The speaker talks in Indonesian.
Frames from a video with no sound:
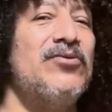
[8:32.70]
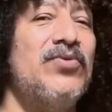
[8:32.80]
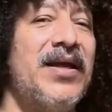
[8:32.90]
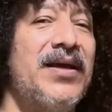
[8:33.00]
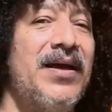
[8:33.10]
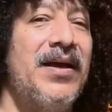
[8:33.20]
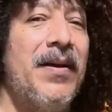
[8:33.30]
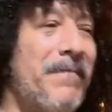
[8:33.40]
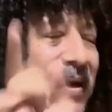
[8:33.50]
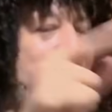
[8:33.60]
Tuhan.
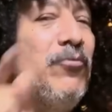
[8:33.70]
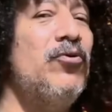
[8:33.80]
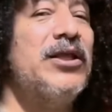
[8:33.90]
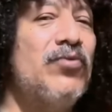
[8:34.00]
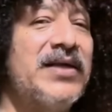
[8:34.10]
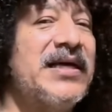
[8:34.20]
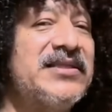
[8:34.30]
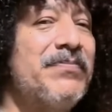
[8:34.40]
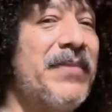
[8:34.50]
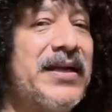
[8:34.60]
Mana mungkin Tuhan
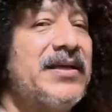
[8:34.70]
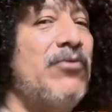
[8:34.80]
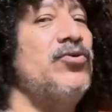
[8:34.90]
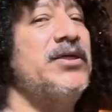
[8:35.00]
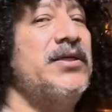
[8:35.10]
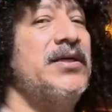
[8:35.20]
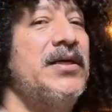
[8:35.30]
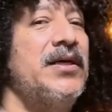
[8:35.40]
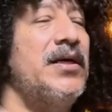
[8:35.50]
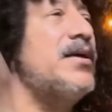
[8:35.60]
ngasih merek Yahudi,
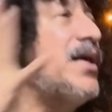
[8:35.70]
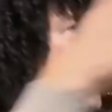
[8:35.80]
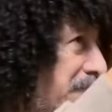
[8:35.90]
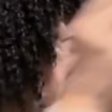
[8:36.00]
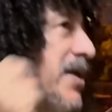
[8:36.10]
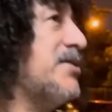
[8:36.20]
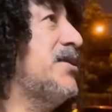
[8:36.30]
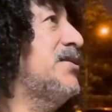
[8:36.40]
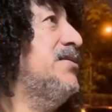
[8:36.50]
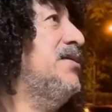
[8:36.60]
ngasih merek
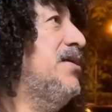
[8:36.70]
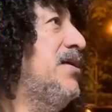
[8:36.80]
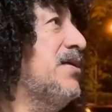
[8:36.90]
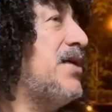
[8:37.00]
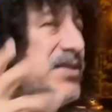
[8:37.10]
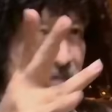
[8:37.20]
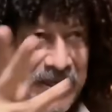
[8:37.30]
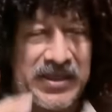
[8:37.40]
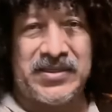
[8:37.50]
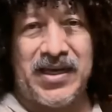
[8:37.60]
Kristen, ngasih
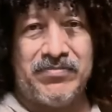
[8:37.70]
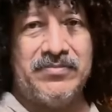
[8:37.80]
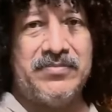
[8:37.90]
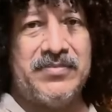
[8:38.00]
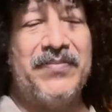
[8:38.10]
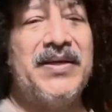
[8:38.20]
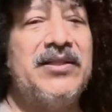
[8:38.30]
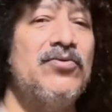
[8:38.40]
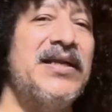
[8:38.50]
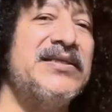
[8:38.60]
merek Islam. Dia ya, berarti
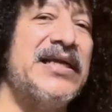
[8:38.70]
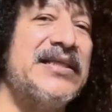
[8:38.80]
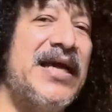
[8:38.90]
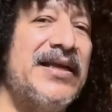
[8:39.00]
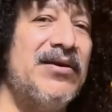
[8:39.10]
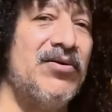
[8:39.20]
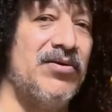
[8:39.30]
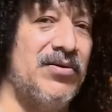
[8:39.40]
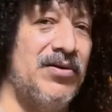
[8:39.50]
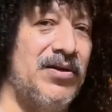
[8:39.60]
Tuhannya sektarian
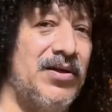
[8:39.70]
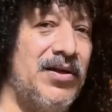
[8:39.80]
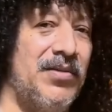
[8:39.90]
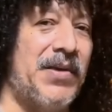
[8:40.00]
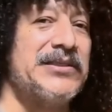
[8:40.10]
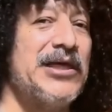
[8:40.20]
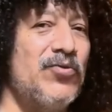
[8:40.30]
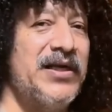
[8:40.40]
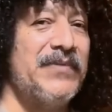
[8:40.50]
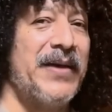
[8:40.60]
dong. Masa
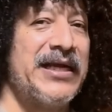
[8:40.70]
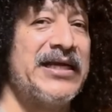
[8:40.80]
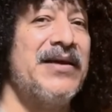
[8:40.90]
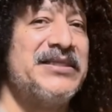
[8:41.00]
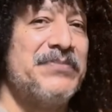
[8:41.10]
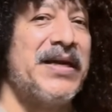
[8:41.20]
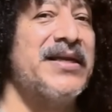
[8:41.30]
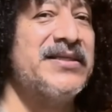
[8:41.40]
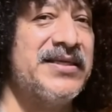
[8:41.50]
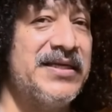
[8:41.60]
Tuhan dimerekin sama
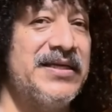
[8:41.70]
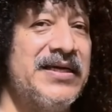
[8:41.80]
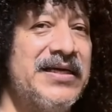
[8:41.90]
ciptaannya sendiri?